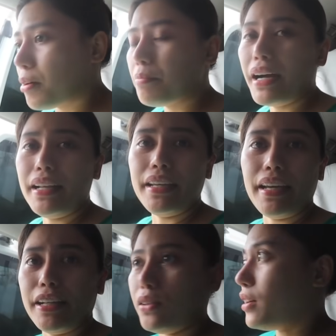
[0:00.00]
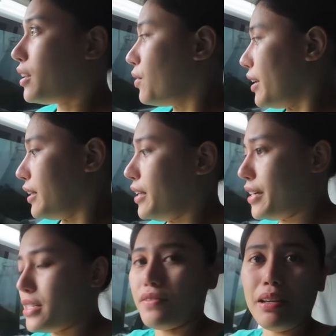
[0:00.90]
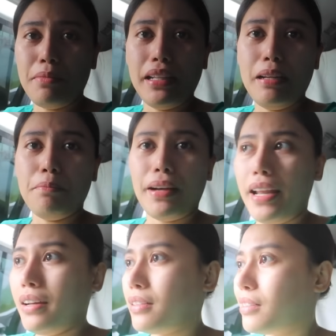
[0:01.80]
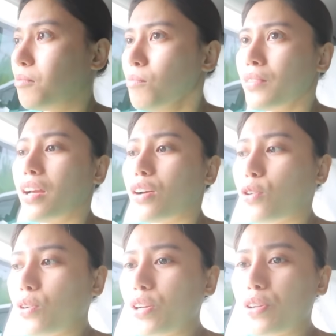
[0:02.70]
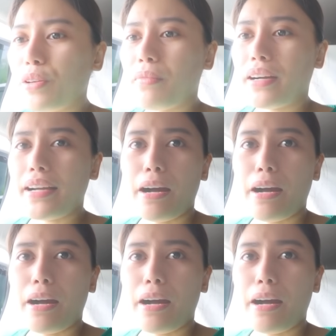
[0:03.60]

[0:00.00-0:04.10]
Bali, anong gagawin natin, Erislas? Ay, madilim pala. Kukunin ko na yung mga